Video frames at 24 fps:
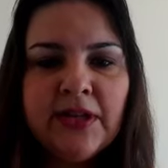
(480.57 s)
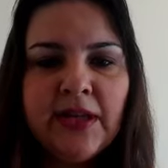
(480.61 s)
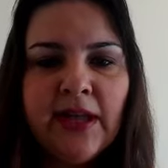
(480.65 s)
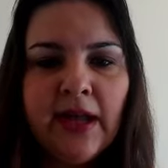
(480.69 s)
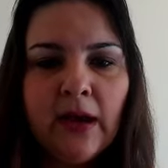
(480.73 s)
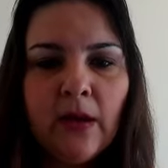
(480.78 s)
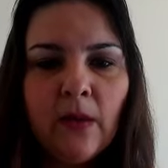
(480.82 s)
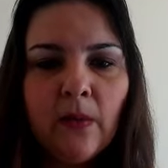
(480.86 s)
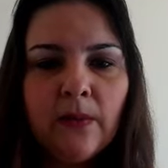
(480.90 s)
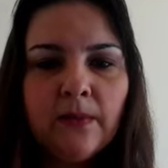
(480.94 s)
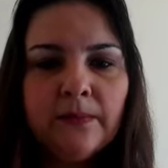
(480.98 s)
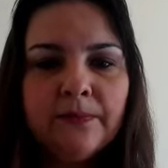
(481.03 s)

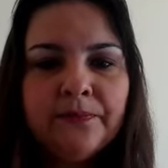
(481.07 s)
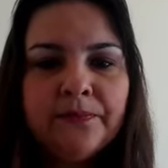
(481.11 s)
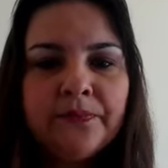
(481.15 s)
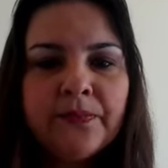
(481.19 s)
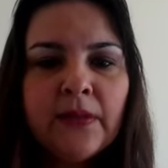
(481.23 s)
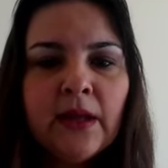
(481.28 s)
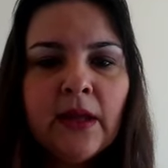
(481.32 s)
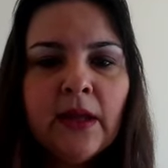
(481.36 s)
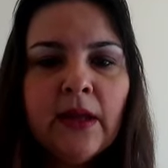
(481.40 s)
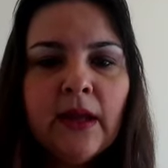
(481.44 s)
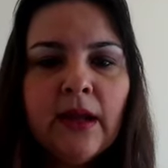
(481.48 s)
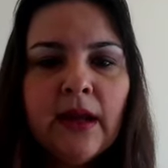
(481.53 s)
ideal.
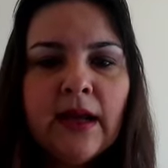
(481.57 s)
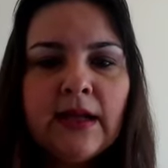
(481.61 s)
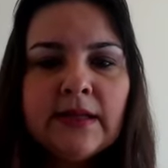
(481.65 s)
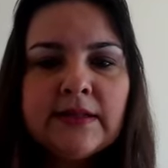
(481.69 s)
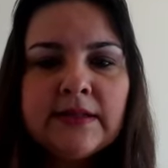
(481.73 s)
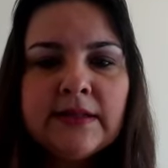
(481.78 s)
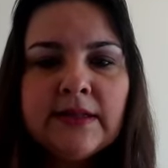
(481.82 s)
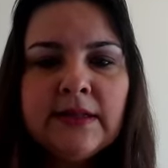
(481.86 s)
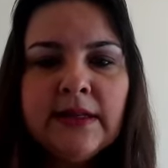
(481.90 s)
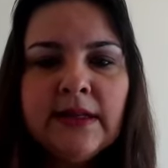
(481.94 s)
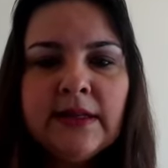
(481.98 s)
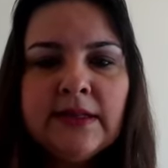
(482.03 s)

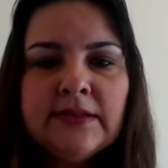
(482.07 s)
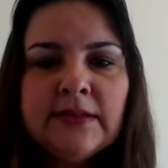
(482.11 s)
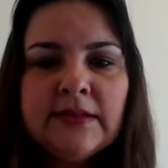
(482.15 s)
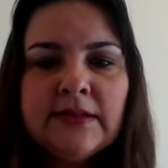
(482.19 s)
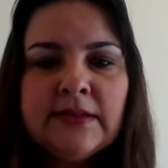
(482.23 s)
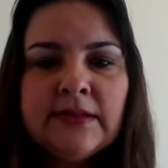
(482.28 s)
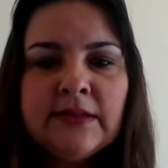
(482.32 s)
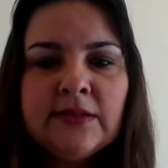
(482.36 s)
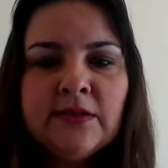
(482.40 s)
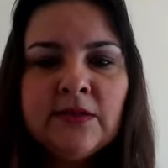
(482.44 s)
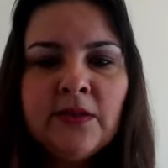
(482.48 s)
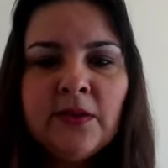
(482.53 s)
As
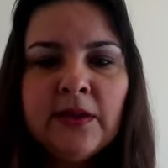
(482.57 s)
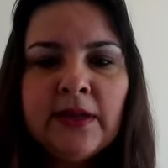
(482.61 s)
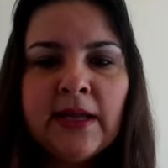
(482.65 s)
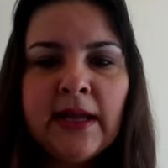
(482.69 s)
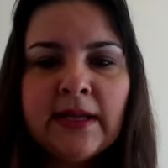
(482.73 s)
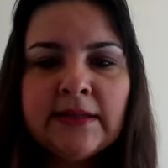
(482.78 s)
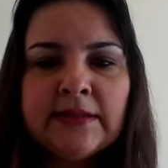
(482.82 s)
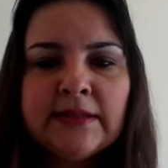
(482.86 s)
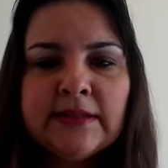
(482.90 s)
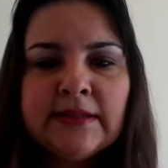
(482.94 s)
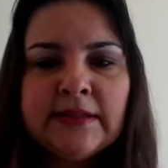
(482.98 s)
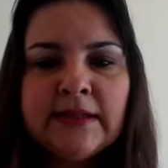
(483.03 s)
crianças
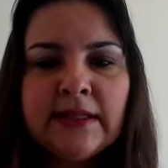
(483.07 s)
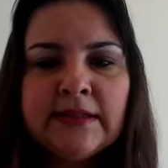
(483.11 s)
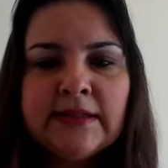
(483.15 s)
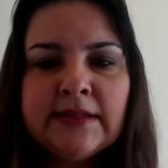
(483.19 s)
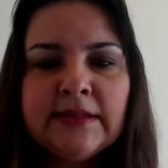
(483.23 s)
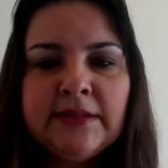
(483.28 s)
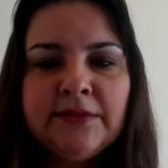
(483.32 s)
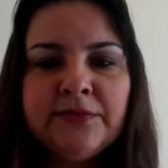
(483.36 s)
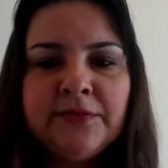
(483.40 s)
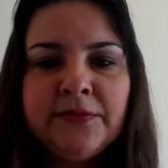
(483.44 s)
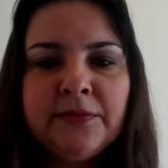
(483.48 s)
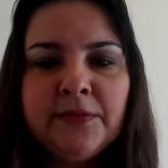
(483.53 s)
isoladas
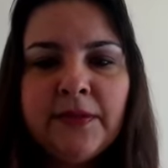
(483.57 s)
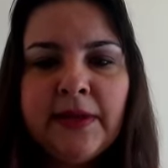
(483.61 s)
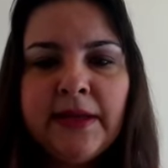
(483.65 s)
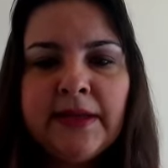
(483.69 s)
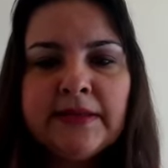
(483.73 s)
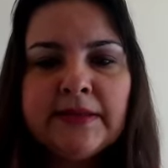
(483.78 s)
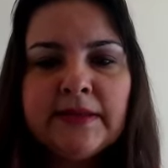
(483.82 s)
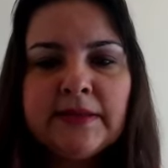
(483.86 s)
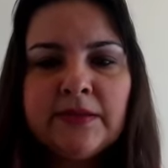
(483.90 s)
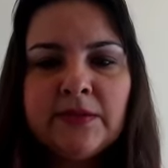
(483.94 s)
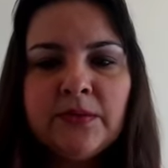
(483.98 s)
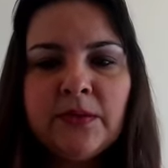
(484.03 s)
das
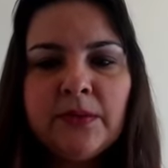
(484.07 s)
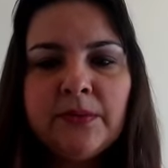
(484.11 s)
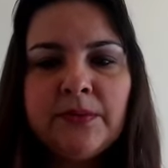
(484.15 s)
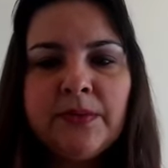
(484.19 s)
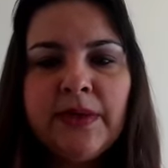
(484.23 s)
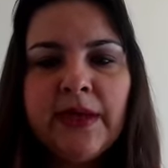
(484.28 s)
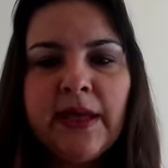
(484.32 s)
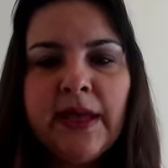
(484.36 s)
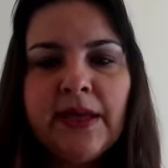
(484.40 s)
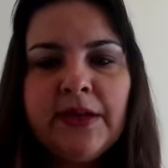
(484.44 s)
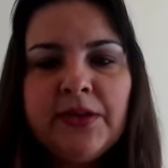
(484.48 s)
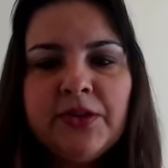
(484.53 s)
influências do
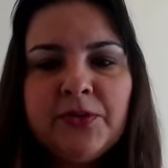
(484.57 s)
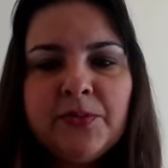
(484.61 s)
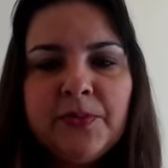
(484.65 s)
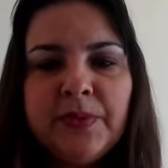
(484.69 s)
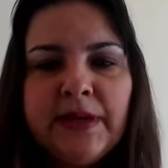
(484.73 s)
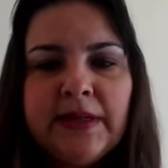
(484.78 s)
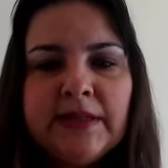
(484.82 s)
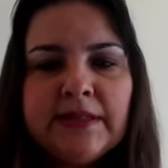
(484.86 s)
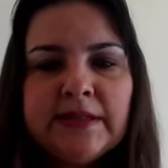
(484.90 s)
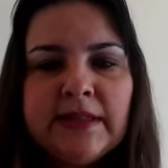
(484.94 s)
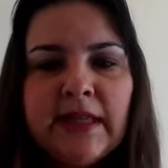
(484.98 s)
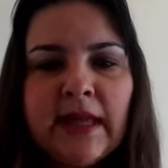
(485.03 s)
ambiente
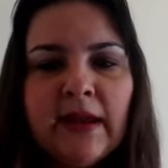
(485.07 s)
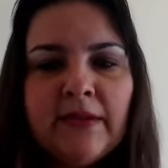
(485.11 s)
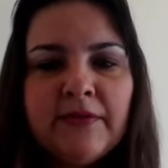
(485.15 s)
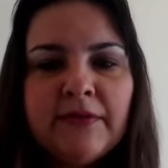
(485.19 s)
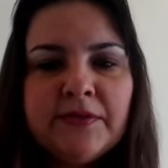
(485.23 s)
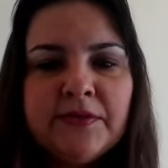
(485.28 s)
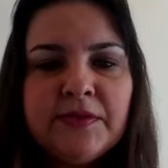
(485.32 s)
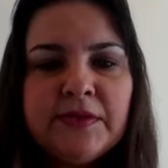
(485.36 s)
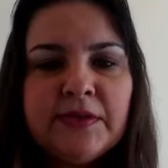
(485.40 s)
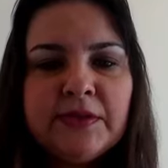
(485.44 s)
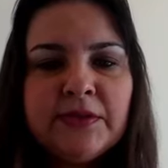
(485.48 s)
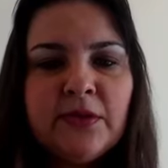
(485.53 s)

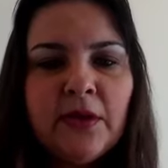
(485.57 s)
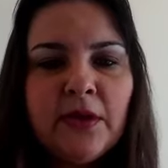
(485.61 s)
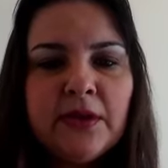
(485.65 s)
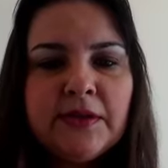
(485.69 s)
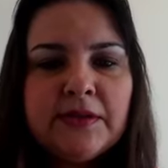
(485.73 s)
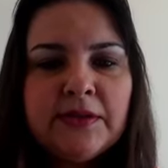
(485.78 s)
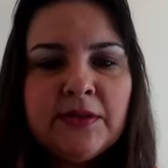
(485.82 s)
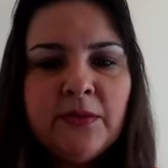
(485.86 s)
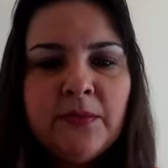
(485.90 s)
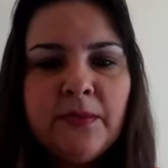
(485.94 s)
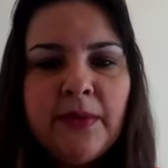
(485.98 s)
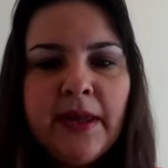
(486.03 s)
prestavam-se
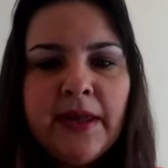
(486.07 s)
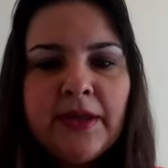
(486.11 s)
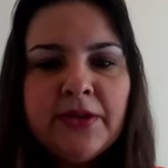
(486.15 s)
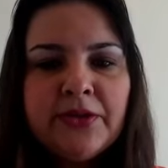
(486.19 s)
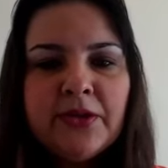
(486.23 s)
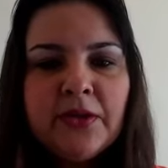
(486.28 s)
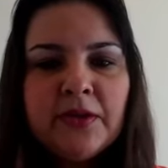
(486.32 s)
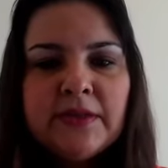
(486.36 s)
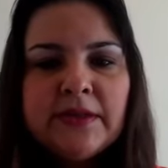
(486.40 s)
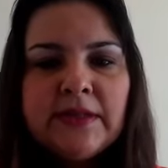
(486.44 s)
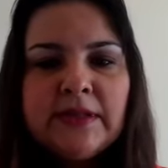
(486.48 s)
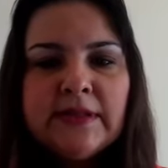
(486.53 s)

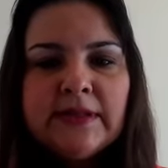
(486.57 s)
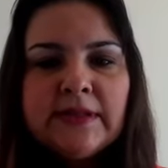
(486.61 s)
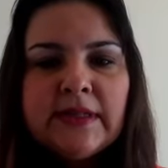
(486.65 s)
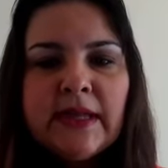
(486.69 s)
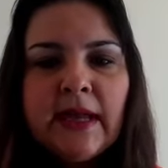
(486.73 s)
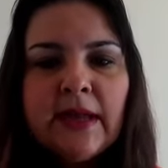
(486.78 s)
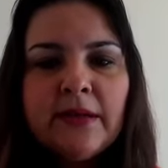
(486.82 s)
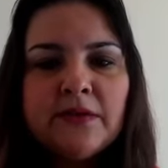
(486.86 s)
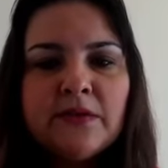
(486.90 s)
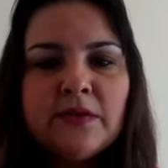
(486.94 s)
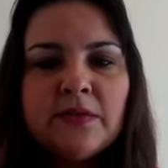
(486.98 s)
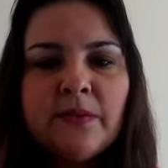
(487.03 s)
docilmente aos
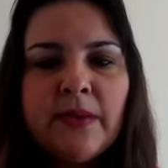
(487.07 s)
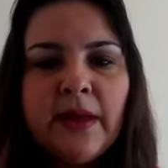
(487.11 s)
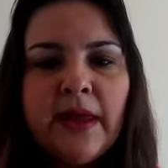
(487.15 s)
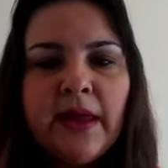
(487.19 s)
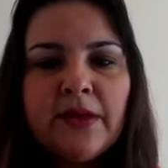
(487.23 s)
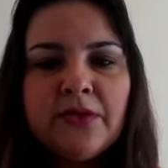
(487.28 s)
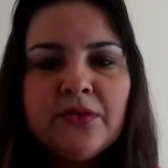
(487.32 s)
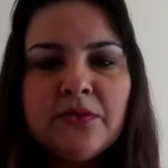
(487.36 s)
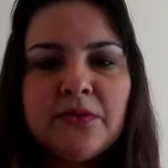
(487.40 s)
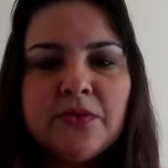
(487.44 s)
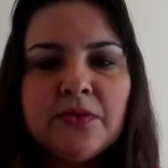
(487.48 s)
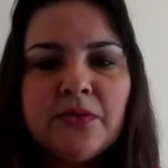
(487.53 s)
ensaios
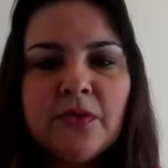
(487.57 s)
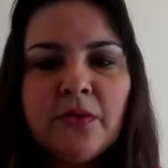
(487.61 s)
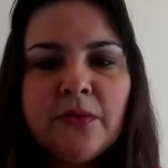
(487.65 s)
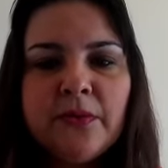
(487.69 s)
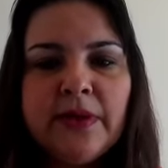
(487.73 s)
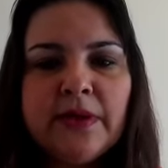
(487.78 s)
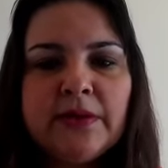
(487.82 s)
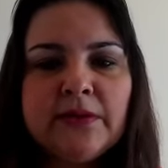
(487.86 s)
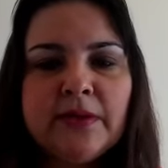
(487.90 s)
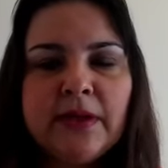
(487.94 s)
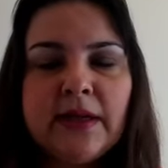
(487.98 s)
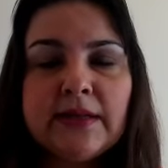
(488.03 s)
médicos
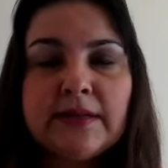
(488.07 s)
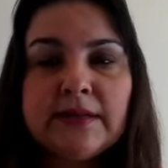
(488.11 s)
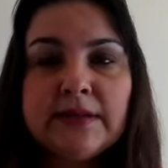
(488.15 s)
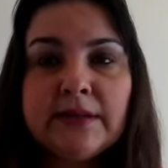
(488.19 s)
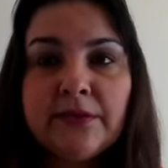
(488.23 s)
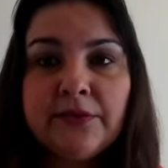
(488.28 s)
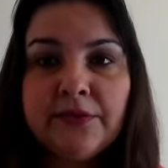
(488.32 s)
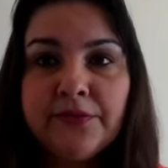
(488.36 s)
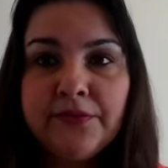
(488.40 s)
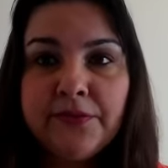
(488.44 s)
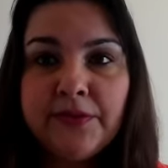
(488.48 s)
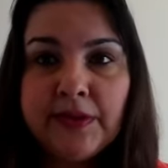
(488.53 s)
sobre
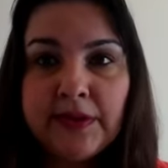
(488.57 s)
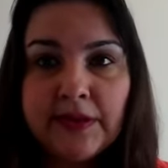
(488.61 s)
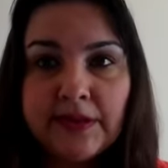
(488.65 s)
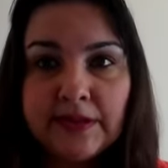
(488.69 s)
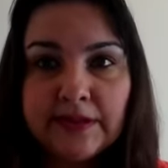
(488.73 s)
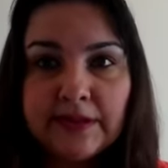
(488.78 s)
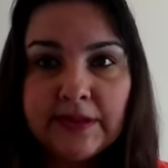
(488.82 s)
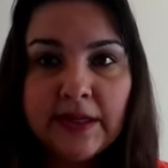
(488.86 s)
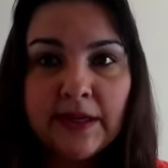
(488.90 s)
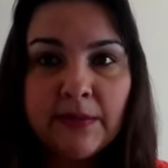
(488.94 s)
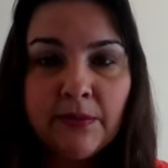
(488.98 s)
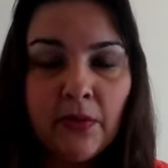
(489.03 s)
educação
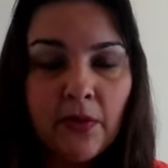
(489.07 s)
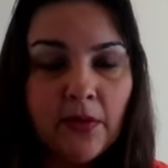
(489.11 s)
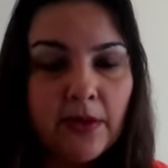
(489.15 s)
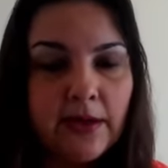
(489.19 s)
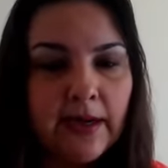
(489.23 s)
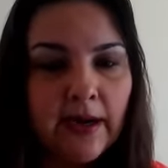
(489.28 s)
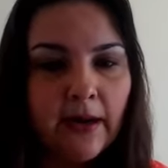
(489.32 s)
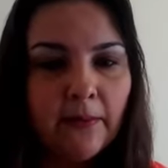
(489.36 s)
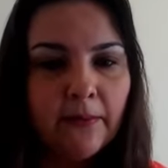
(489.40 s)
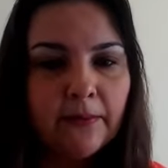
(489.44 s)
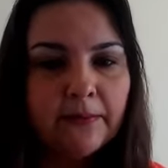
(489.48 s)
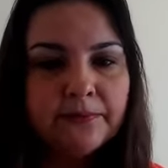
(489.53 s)
física e
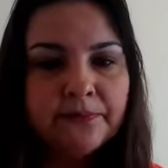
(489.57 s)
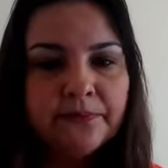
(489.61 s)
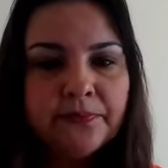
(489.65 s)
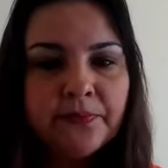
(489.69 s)
moral.